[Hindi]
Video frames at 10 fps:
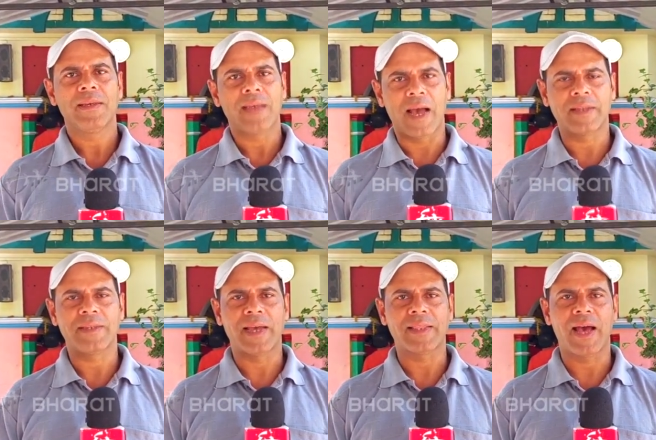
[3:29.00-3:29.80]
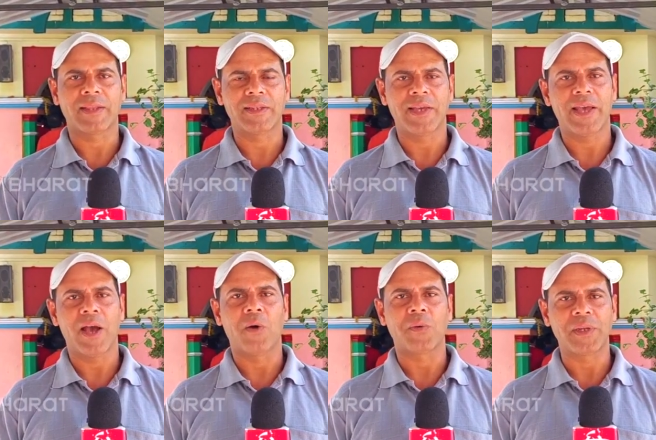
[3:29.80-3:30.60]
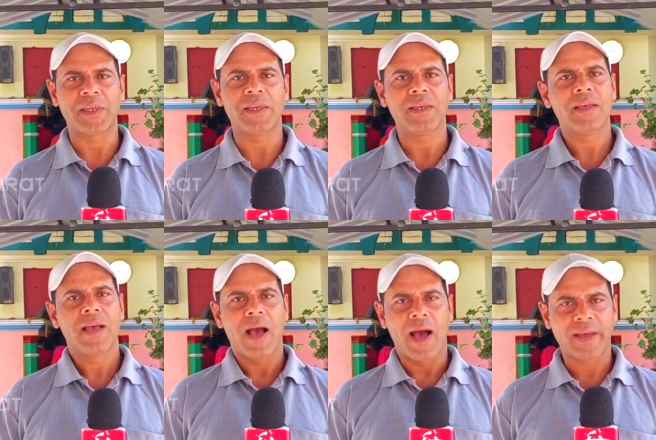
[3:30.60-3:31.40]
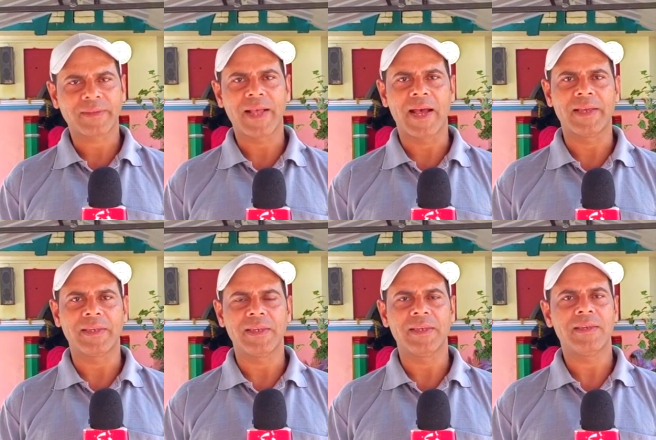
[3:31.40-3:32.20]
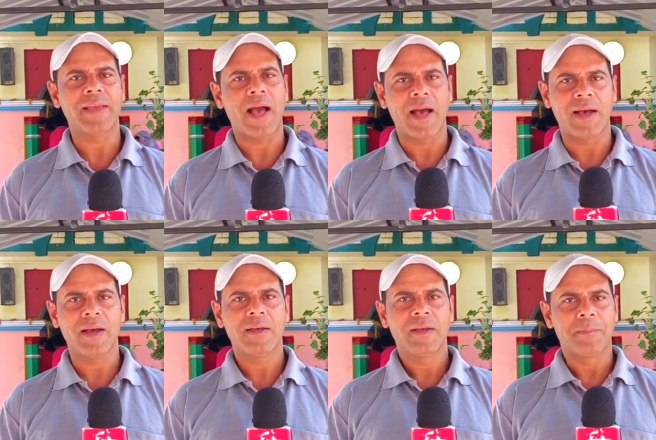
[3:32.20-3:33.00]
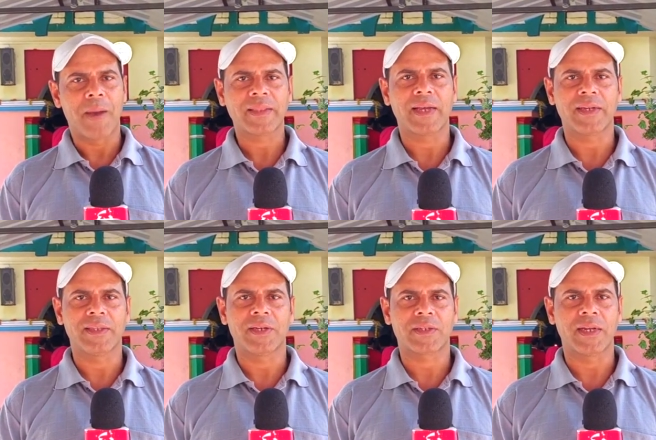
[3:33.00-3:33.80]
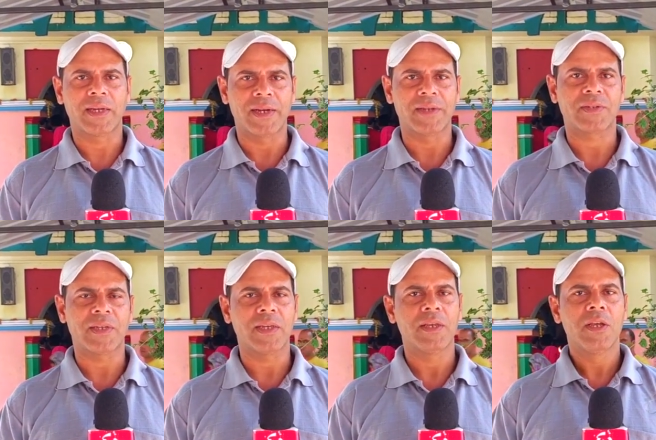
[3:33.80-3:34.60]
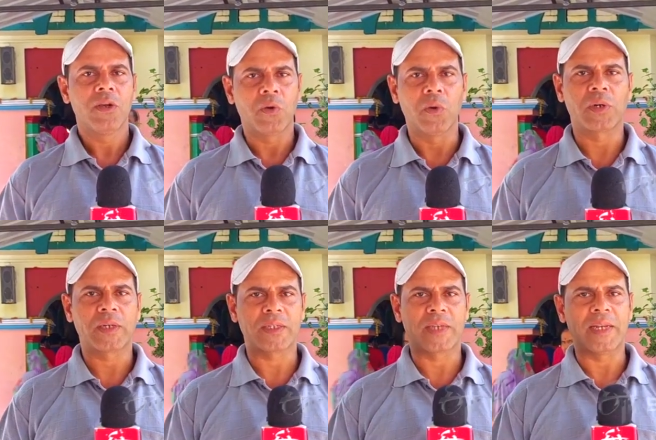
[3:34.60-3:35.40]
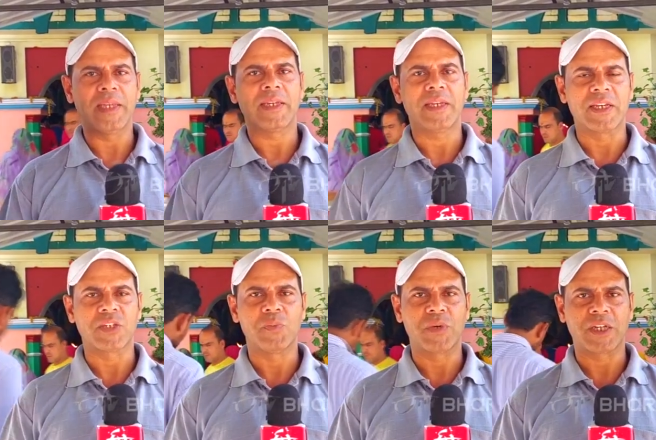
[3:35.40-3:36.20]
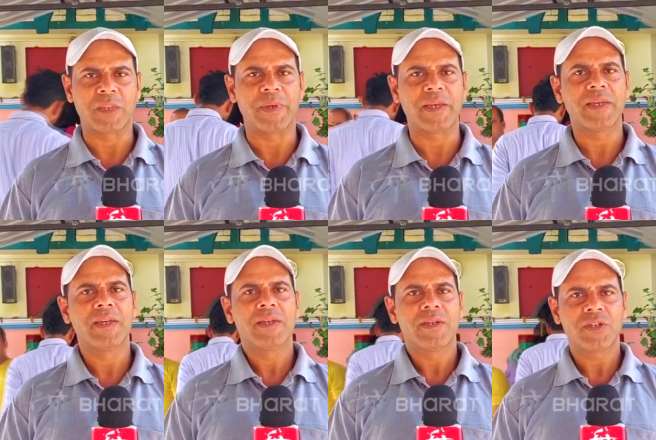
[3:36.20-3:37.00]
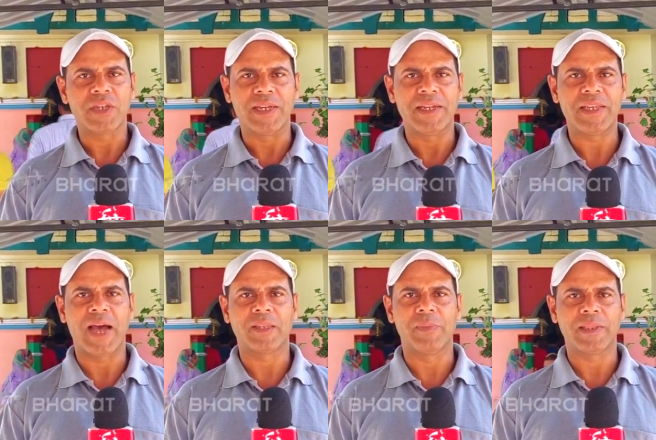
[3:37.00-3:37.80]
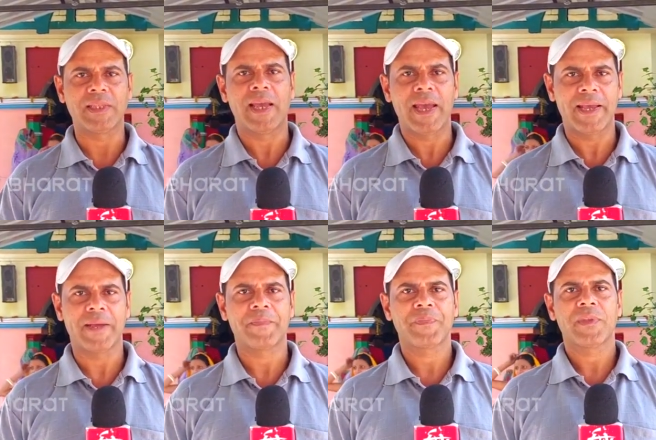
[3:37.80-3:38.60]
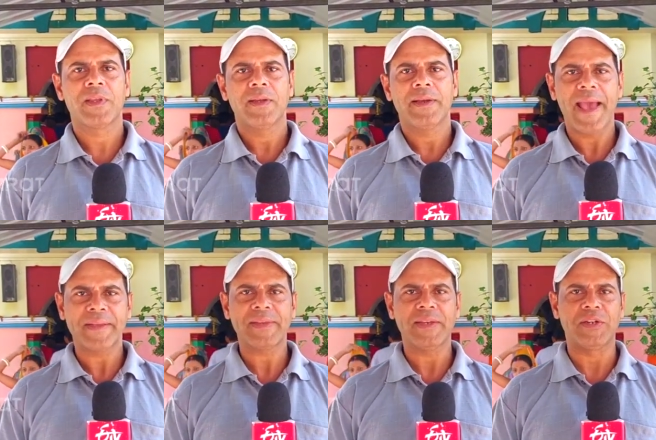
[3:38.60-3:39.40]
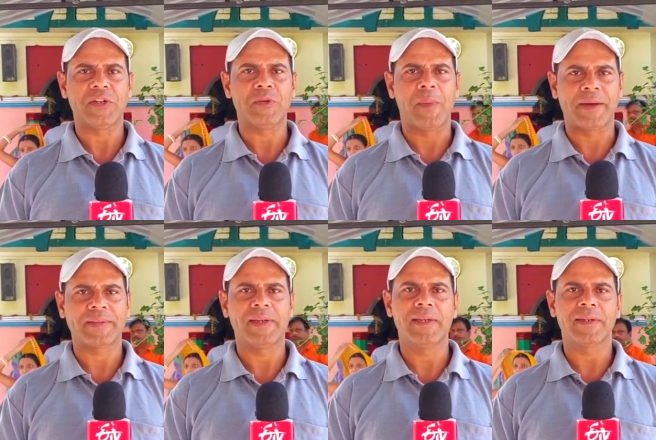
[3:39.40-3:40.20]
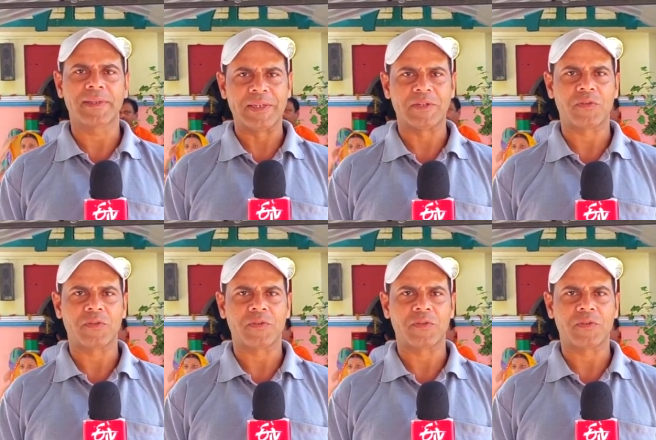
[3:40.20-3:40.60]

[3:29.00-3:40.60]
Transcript: यहाँ ज़्यादा आती है और उनकी आस्था है कि यहाँ माता के दर्शन करने से कोर्ट कचहरी केस मुकदमे से निजात मिलती है गया से ई e टी भारत के लिए रत्नेश